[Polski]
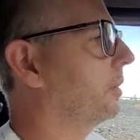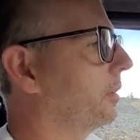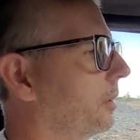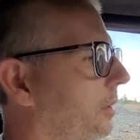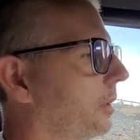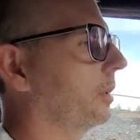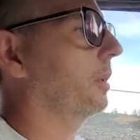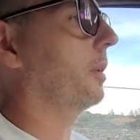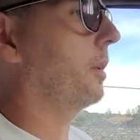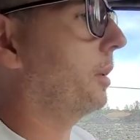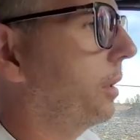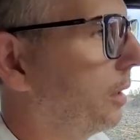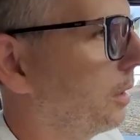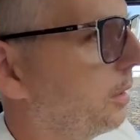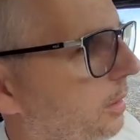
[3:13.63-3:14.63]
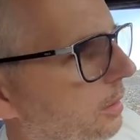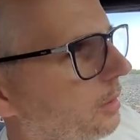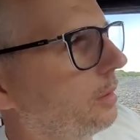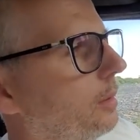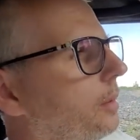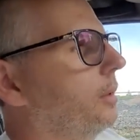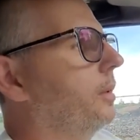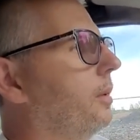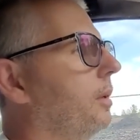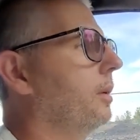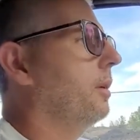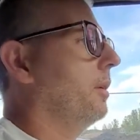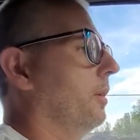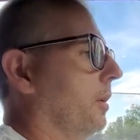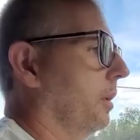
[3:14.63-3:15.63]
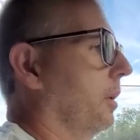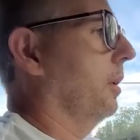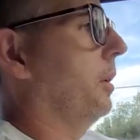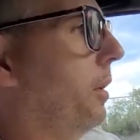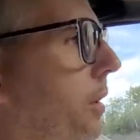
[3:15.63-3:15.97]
Można mówić o tym, który jest e,